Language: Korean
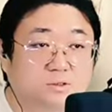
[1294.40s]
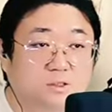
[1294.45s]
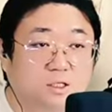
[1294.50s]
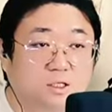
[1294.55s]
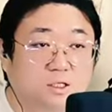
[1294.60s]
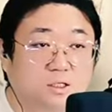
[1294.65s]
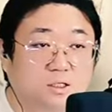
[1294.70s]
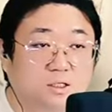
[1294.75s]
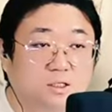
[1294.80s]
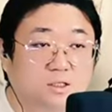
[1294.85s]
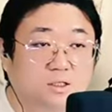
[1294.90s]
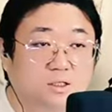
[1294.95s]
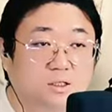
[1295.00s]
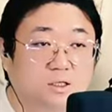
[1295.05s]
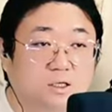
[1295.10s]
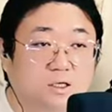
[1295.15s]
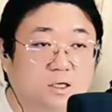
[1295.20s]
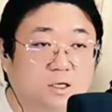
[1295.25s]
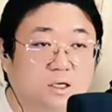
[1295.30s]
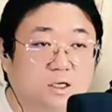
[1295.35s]
자,
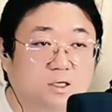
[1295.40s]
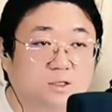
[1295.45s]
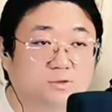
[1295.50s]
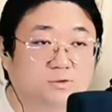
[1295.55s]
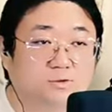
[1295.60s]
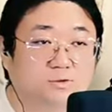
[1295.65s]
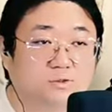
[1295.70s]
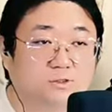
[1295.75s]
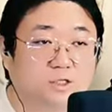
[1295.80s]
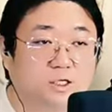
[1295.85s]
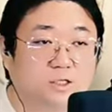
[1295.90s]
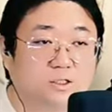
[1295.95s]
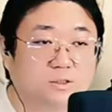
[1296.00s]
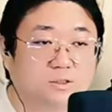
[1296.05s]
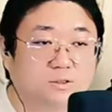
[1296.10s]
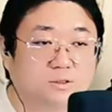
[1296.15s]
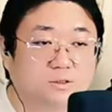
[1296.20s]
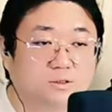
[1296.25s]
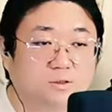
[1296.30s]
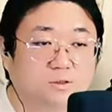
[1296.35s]
하나, 둘, 셋.